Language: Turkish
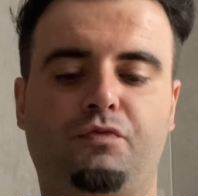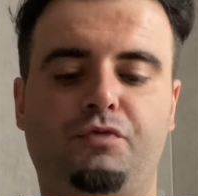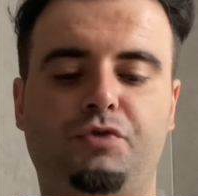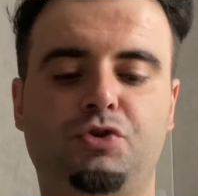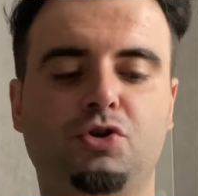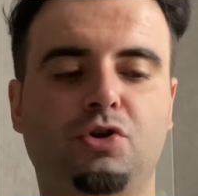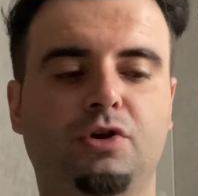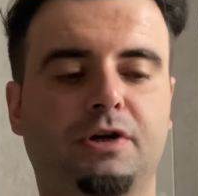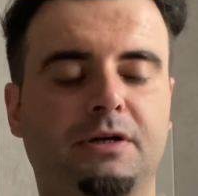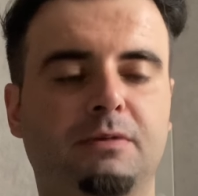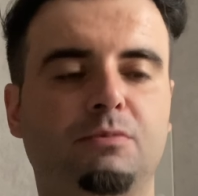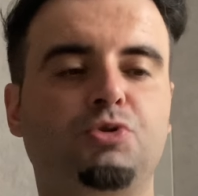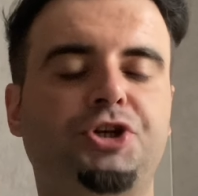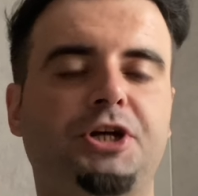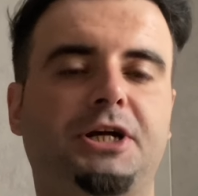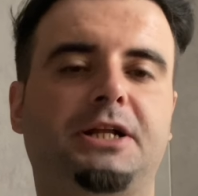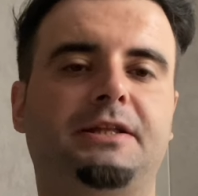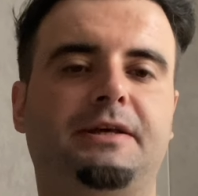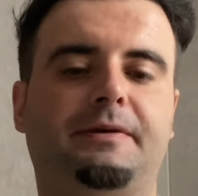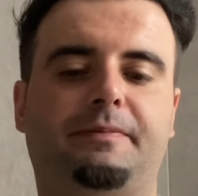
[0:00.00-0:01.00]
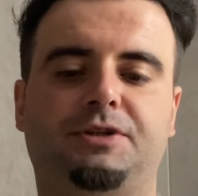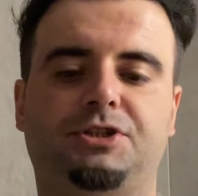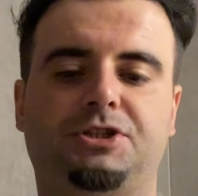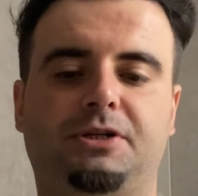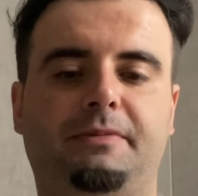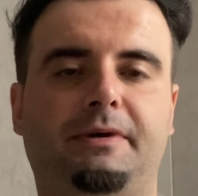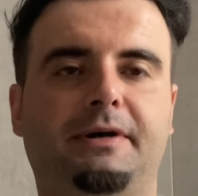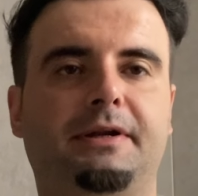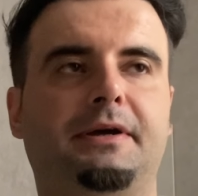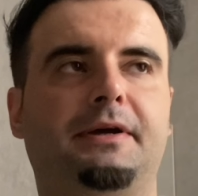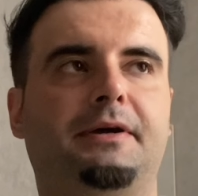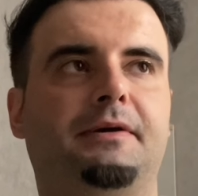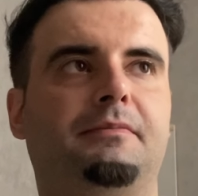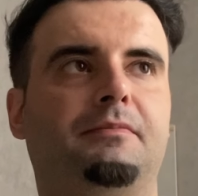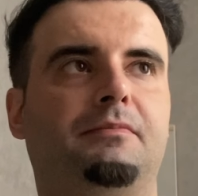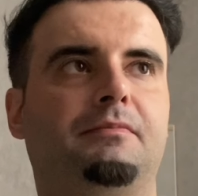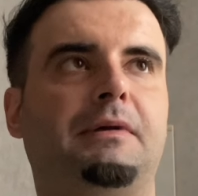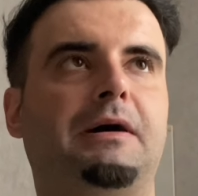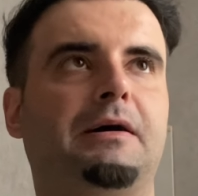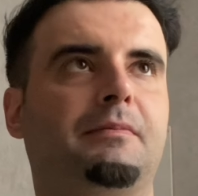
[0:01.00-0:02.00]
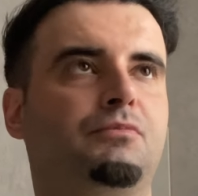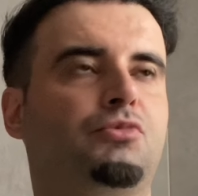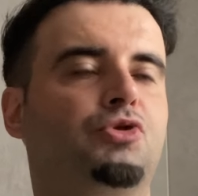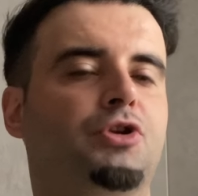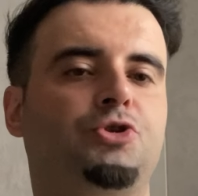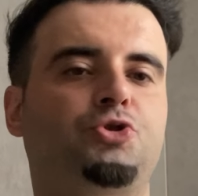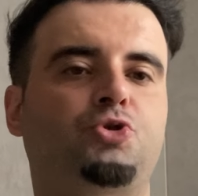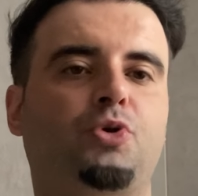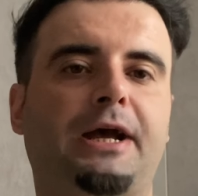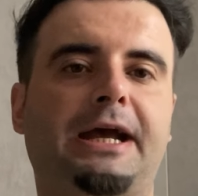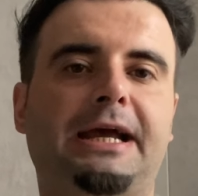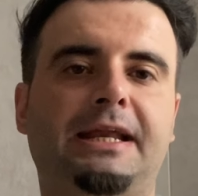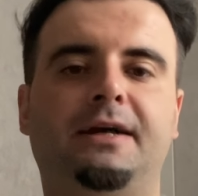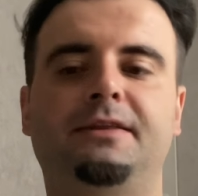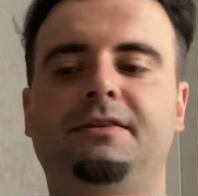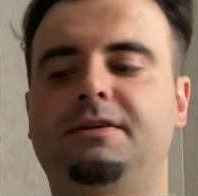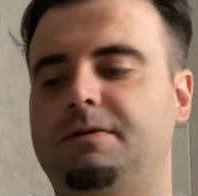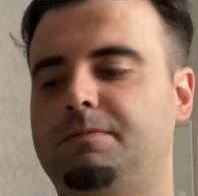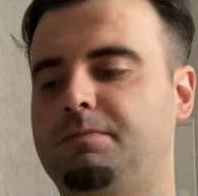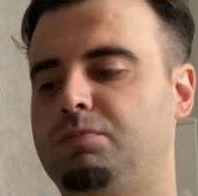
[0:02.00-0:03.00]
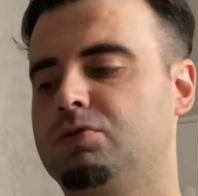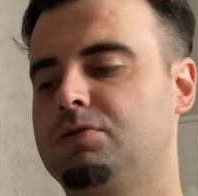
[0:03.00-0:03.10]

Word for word: videolarını bu şekilde yapacağım. Hani bak burada çok eğlendik.